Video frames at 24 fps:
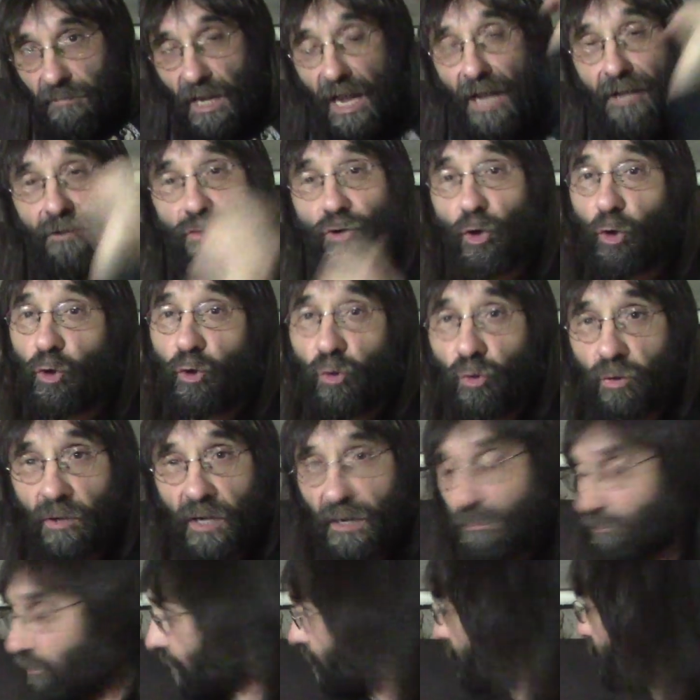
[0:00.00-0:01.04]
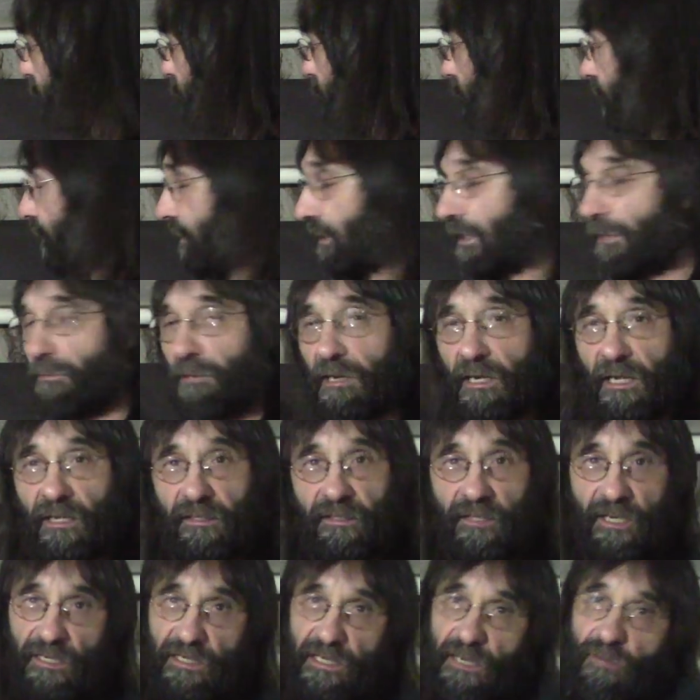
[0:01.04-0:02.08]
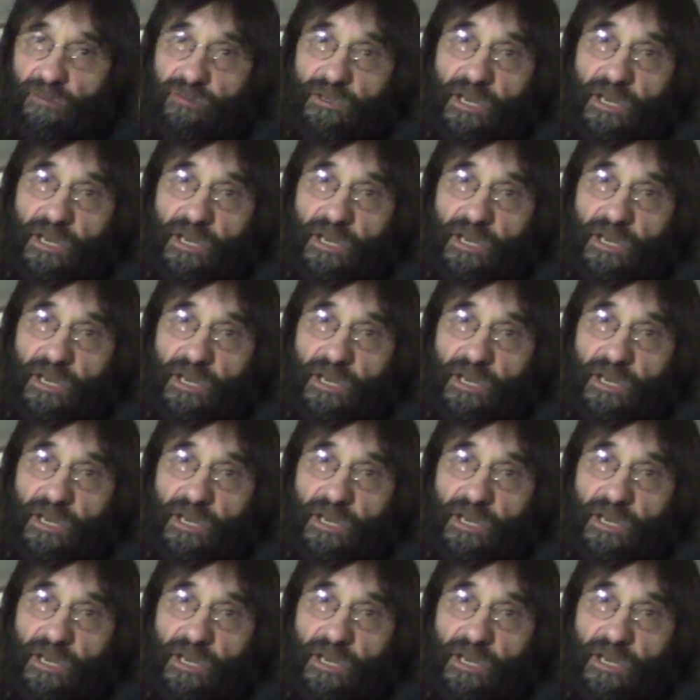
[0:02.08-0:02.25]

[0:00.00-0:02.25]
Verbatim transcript: años luz que hemos dicho que estaba la estrella.